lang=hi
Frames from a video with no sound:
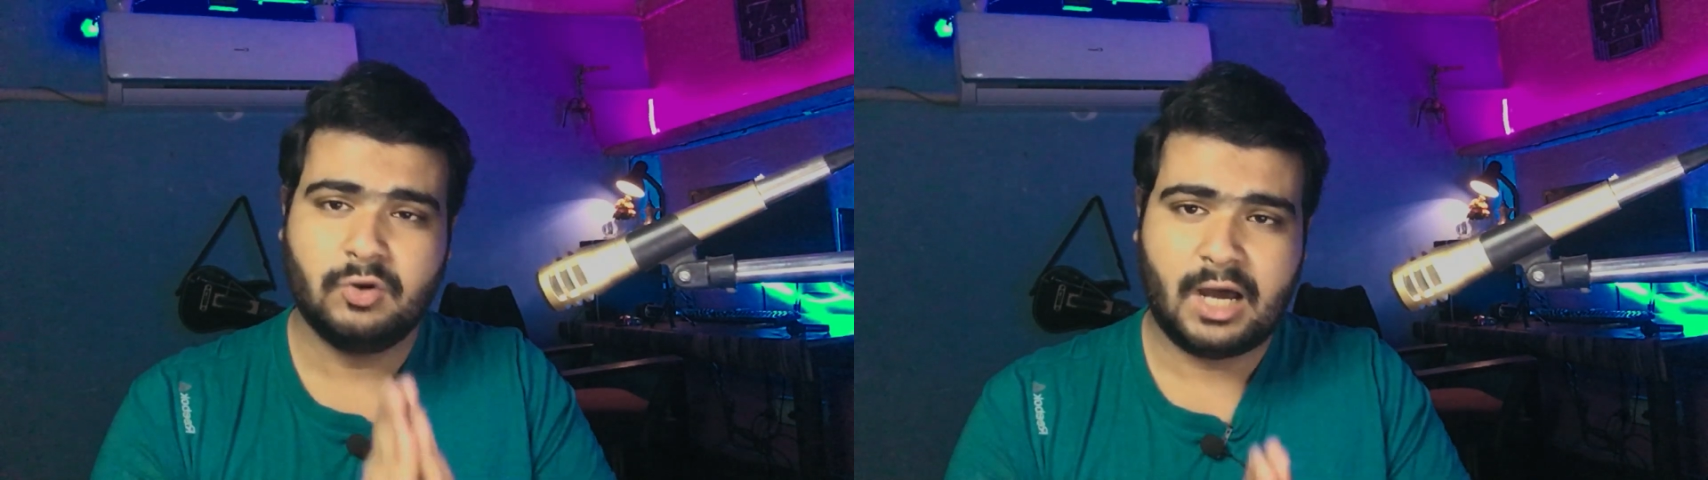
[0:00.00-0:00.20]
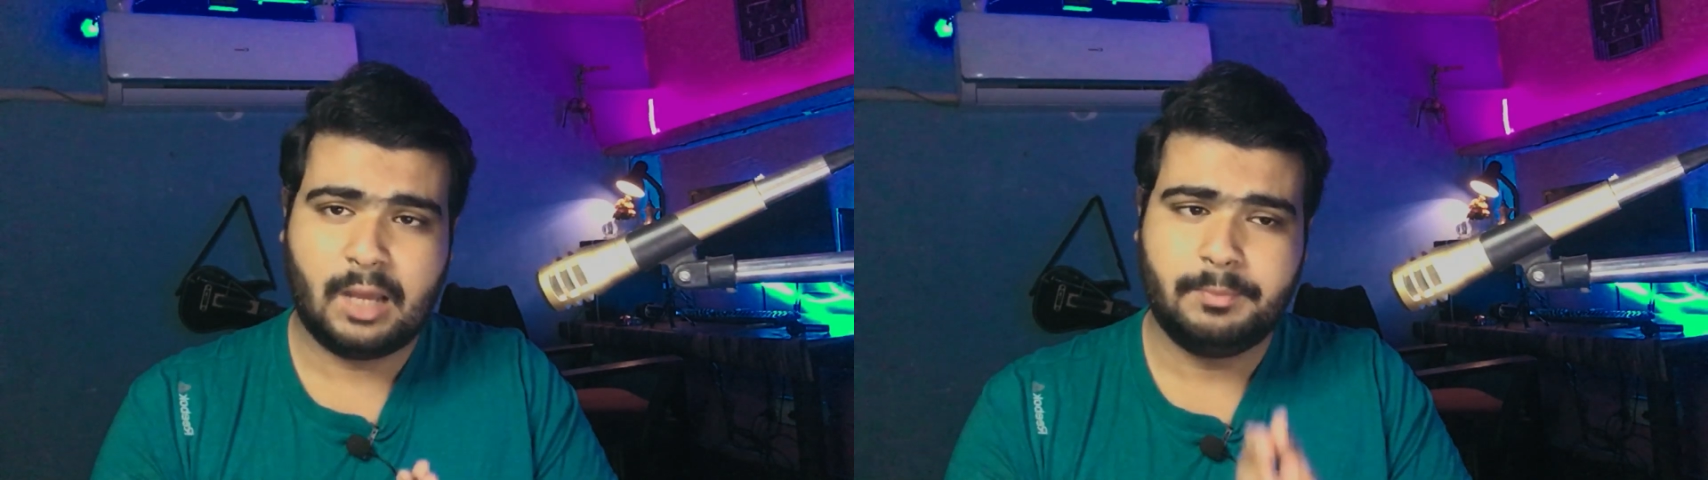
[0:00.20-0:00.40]

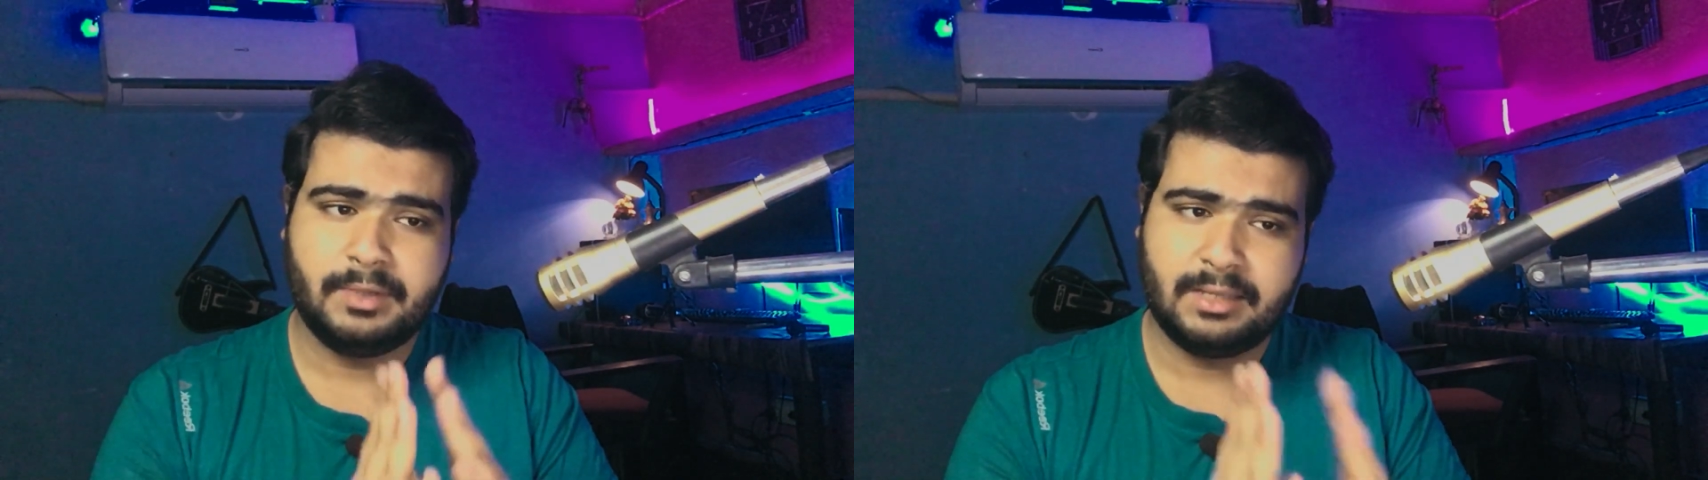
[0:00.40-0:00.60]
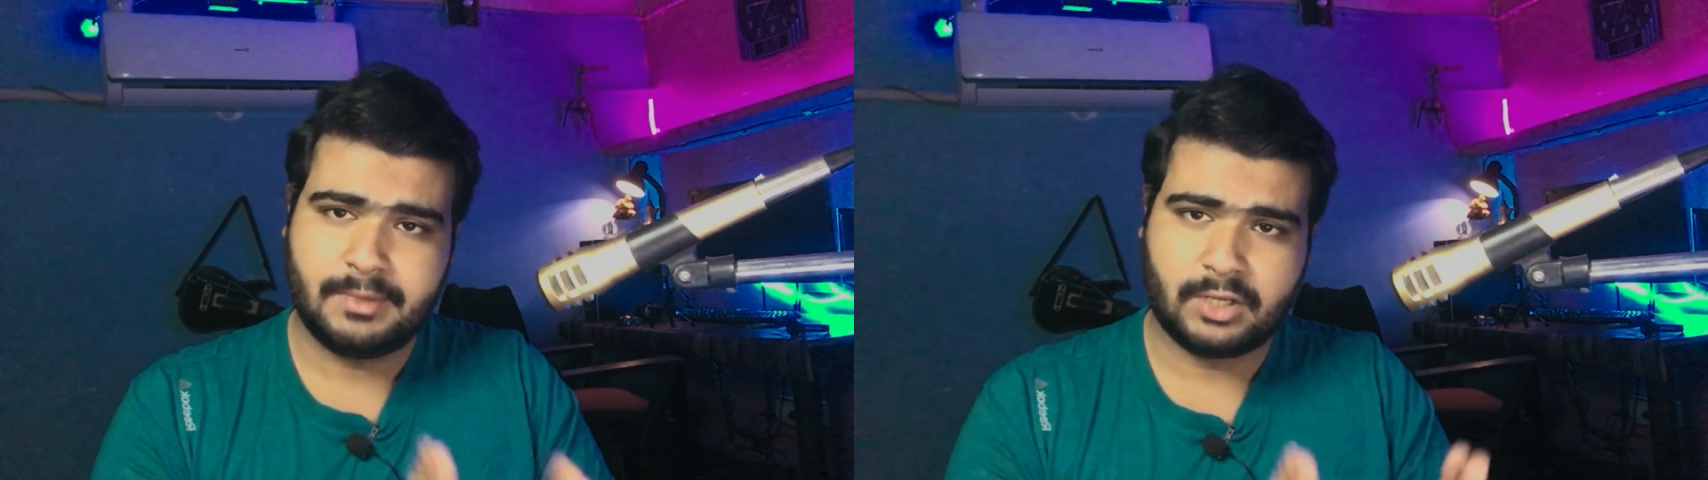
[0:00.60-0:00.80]
तो आप आप
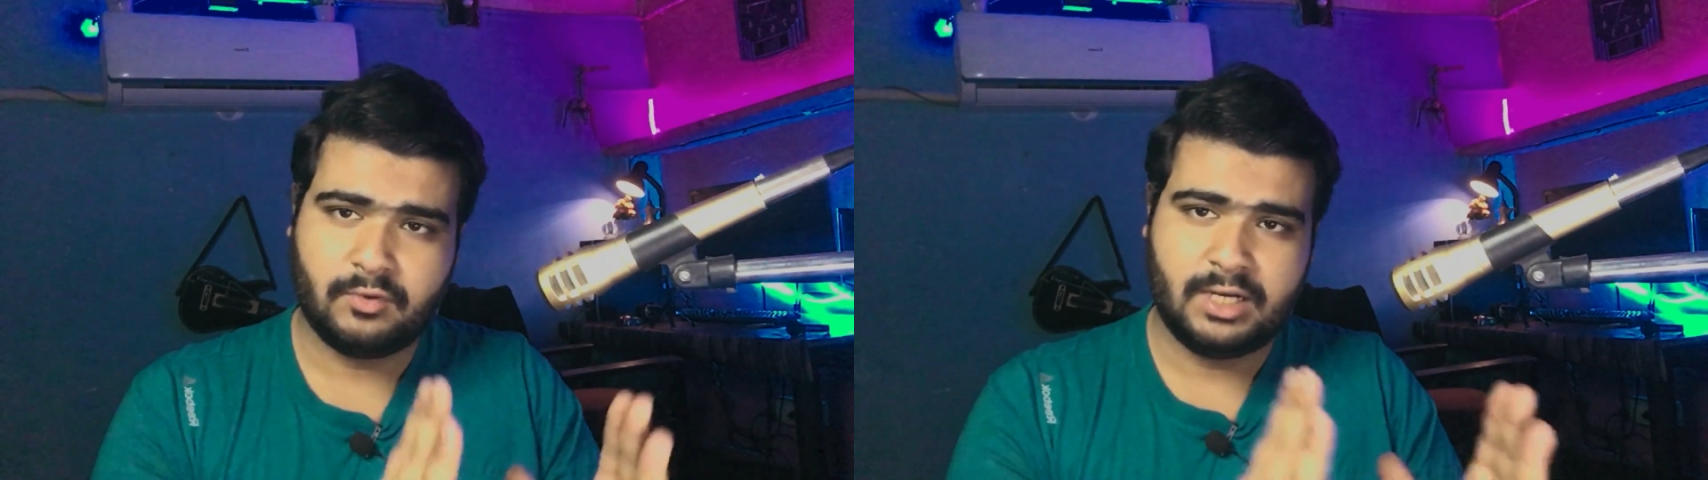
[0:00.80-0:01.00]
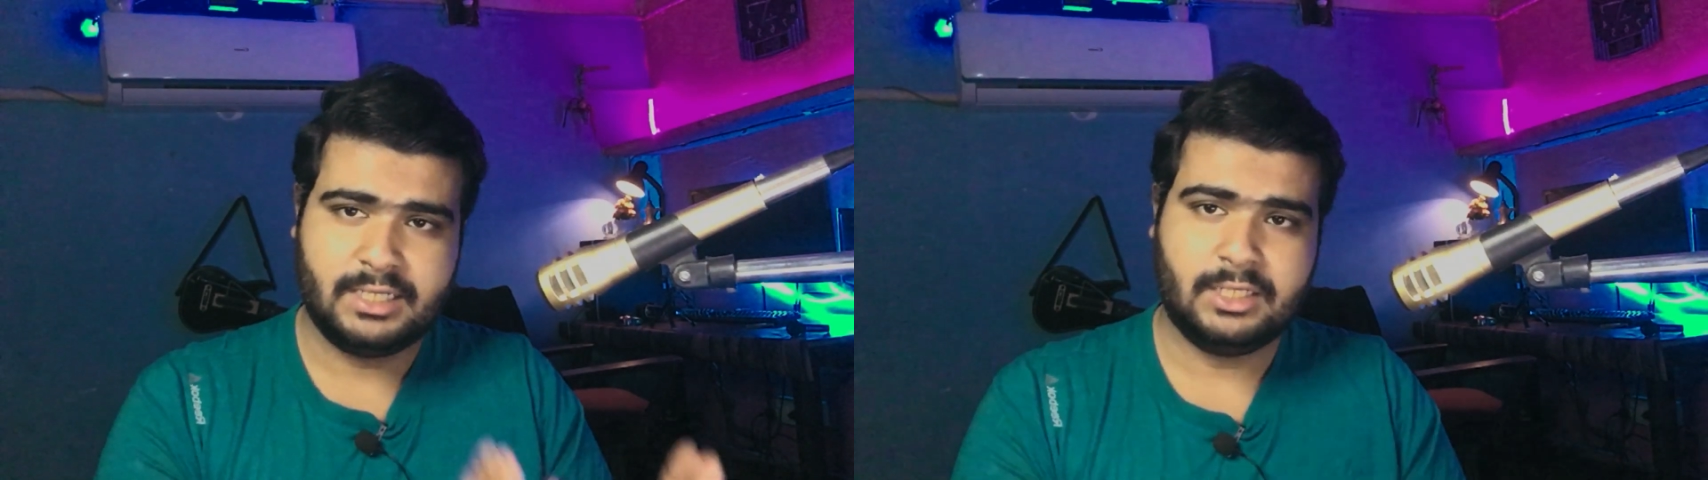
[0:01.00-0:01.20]
प्लेबैक
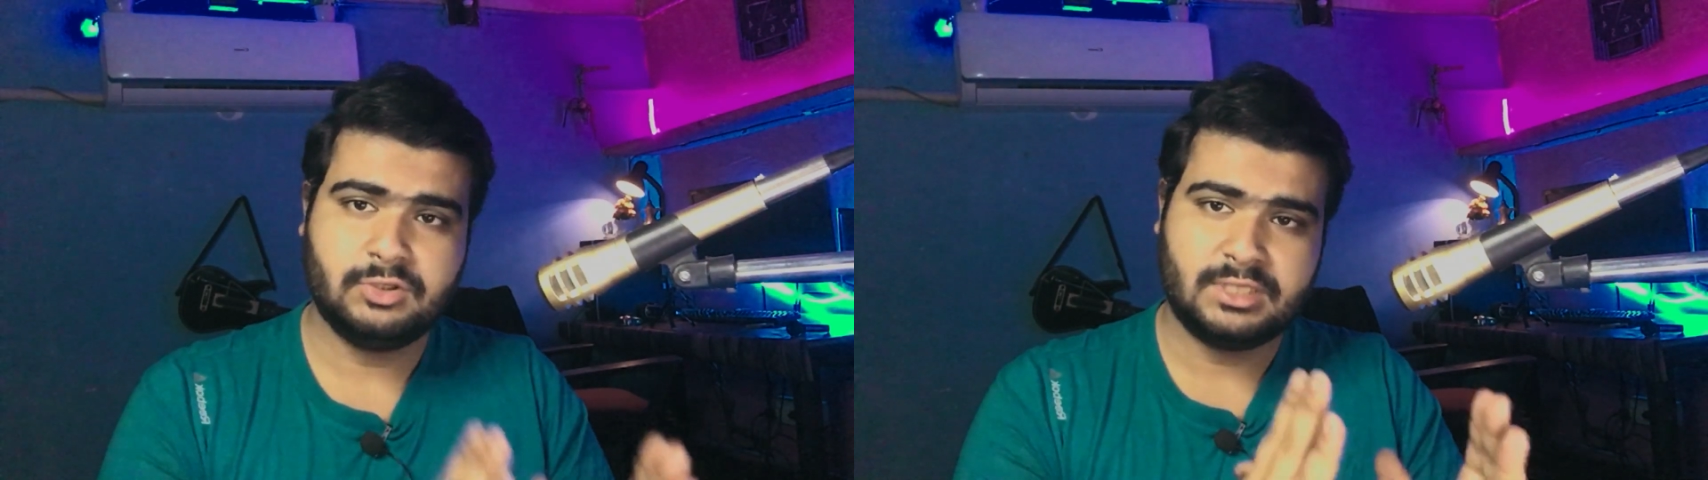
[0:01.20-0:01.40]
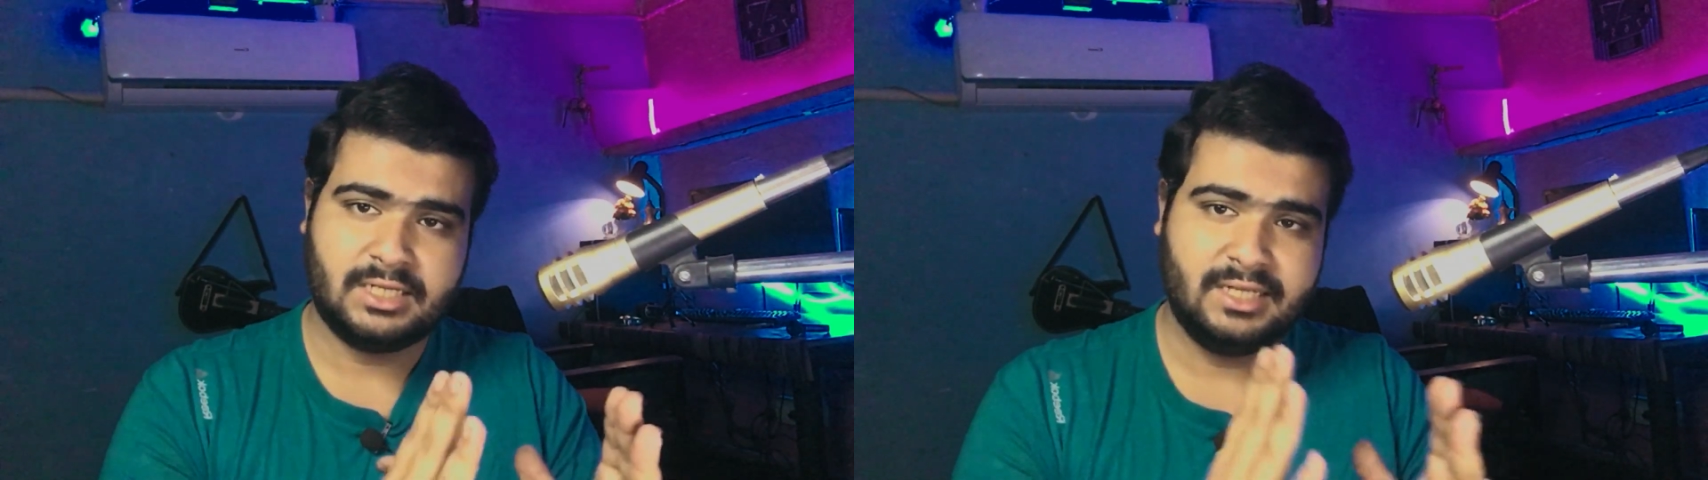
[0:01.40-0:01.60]
क्वालिटी
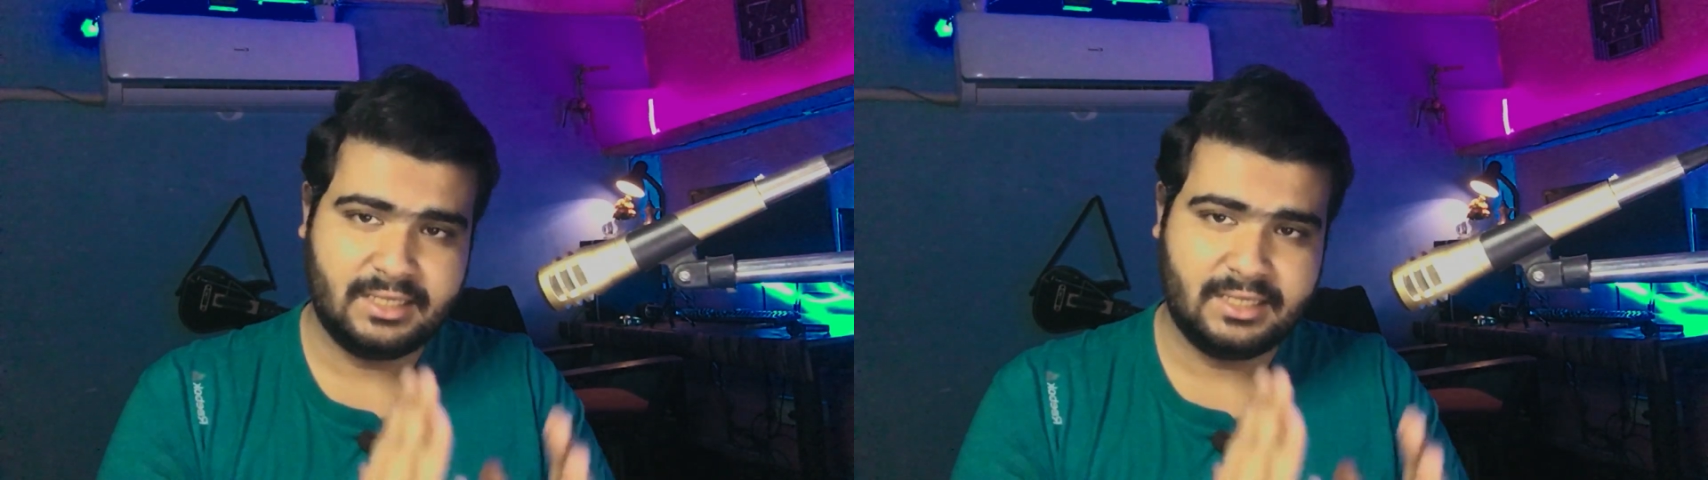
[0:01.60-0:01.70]
को ज़रा